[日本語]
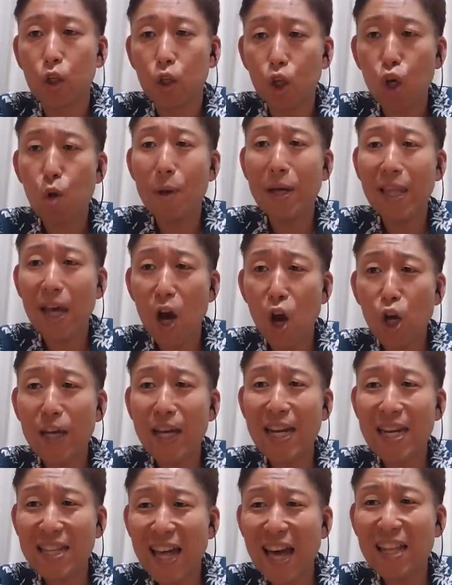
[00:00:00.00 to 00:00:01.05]
どこまで本気
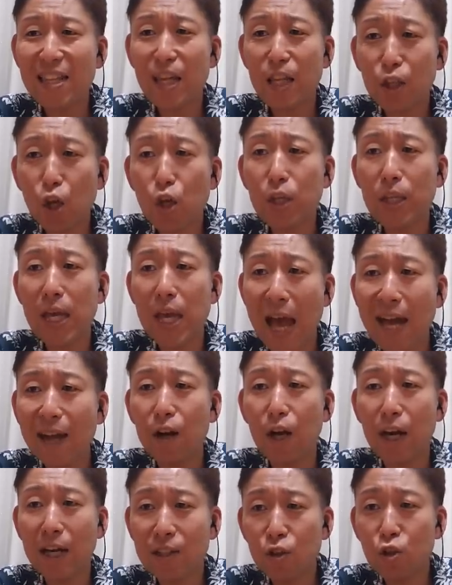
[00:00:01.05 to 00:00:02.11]
に立てといて迫
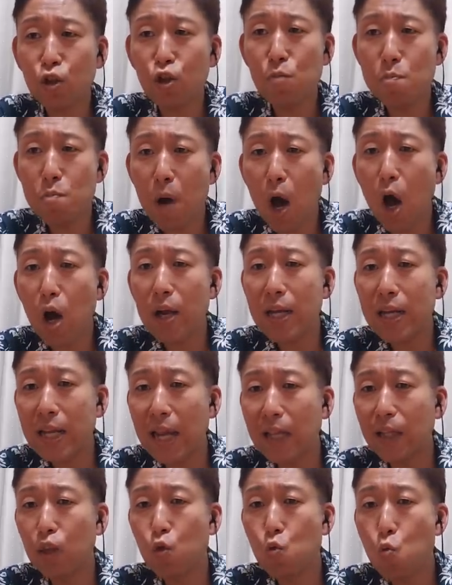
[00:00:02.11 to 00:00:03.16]
力がする森
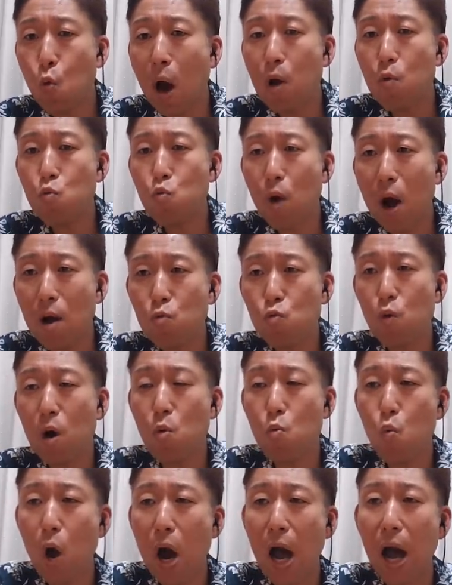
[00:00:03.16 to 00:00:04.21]
なんてわわわ
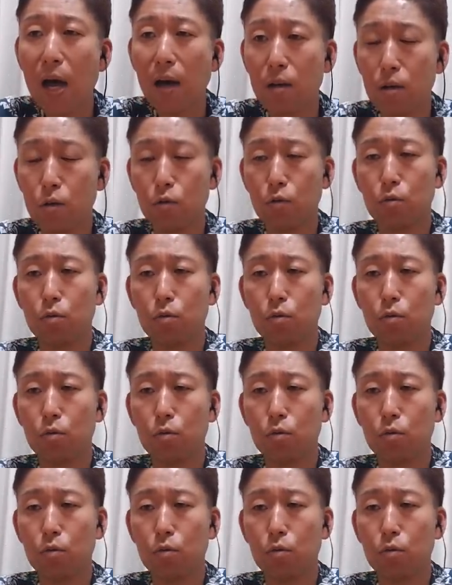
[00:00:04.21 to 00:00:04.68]
わ